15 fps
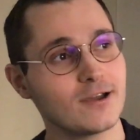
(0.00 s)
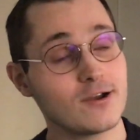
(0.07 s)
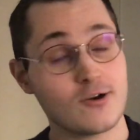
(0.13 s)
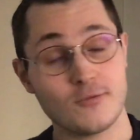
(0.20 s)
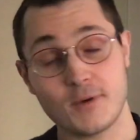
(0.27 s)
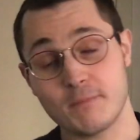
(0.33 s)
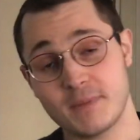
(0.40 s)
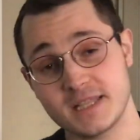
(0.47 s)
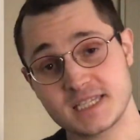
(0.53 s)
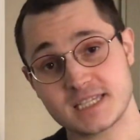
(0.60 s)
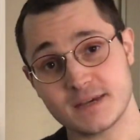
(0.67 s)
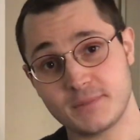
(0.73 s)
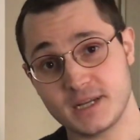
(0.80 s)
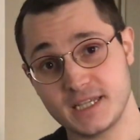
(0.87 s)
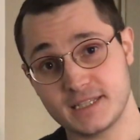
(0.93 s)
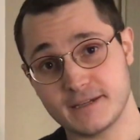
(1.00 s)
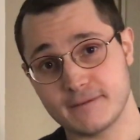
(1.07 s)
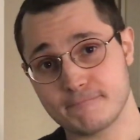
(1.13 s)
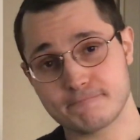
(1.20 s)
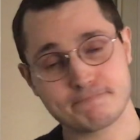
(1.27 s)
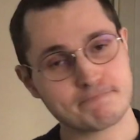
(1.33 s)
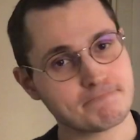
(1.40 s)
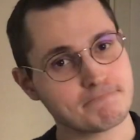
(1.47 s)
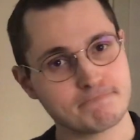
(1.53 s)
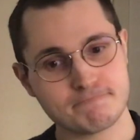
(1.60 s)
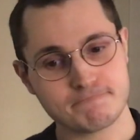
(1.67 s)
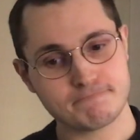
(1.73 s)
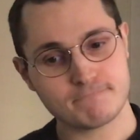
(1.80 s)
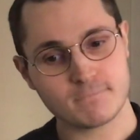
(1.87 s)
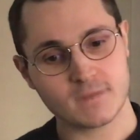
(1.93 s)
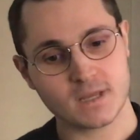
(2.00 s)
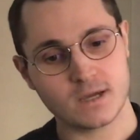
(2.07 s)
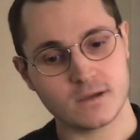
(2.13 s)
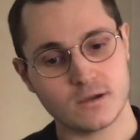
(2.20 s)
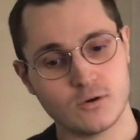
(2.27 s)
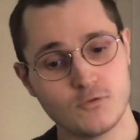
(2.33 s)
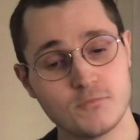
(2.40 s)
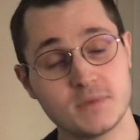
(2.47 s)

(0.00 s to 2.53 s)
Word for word: Come ben saprete, un